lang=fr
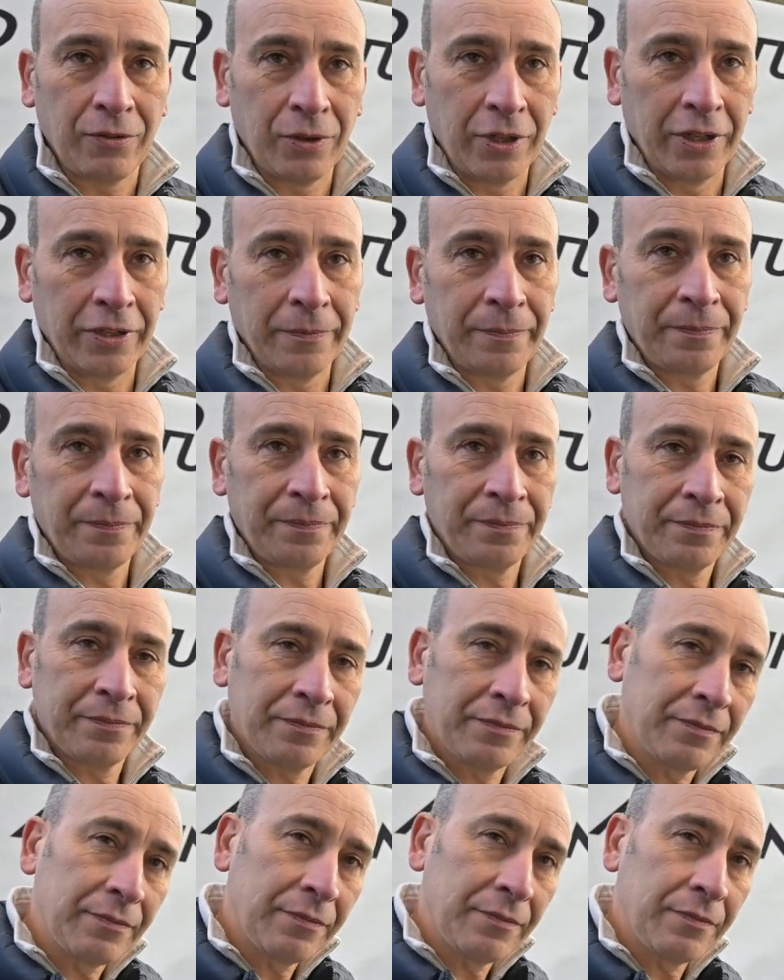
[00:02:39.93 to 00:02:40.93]
Voilà.
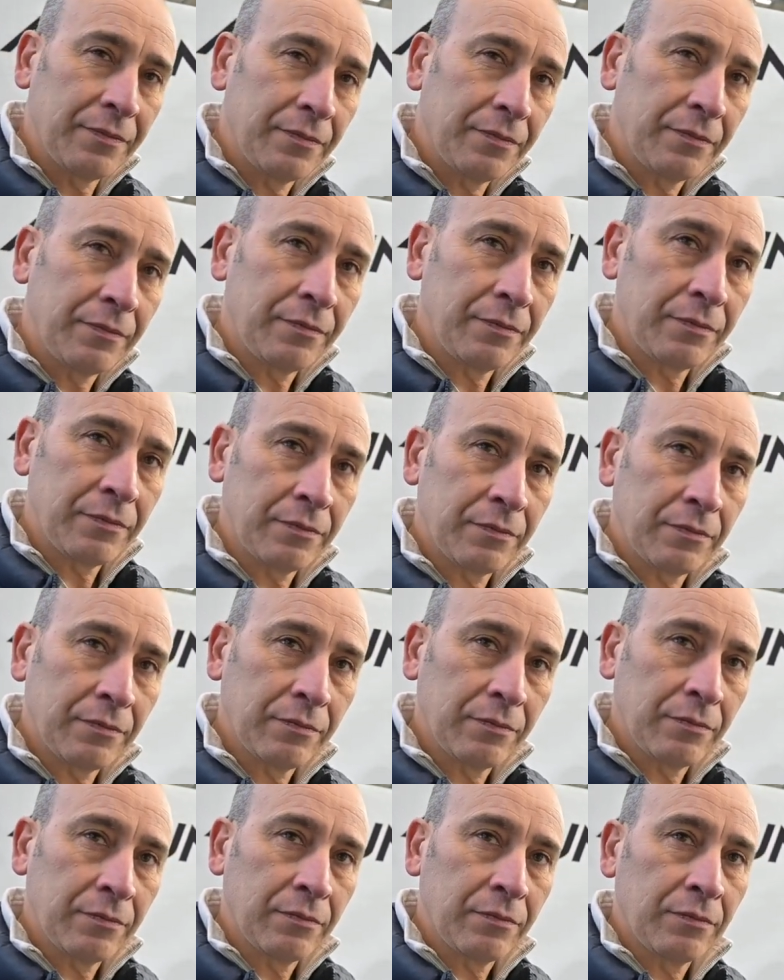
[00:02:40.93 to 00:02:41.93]
Le châssis
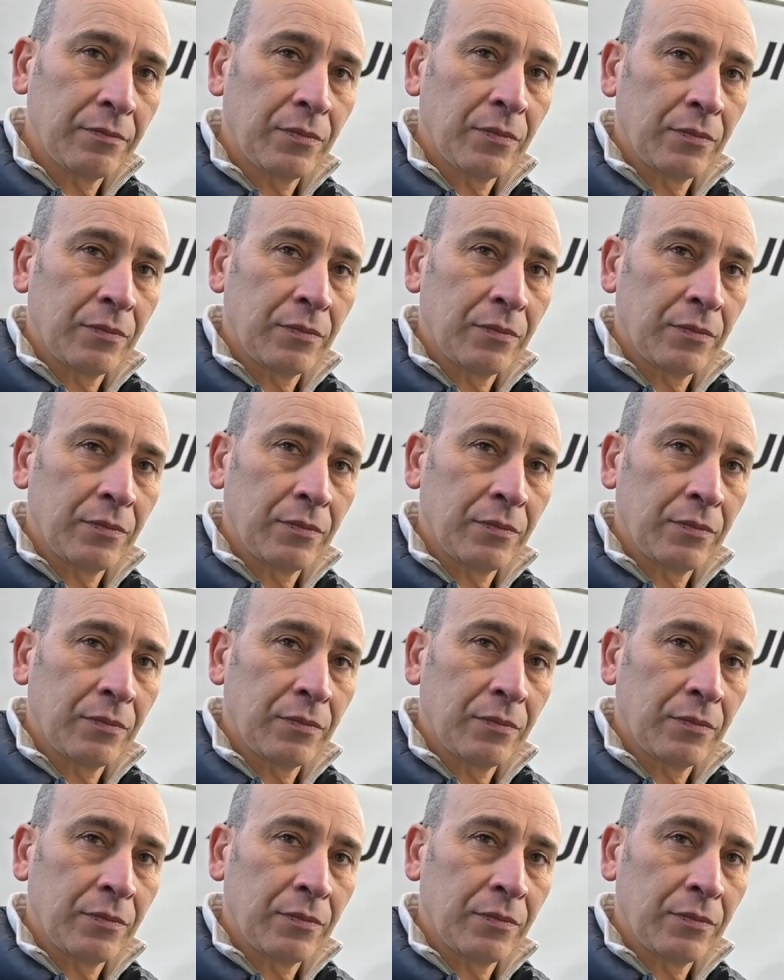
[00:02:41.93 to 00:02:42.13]
tubulaire,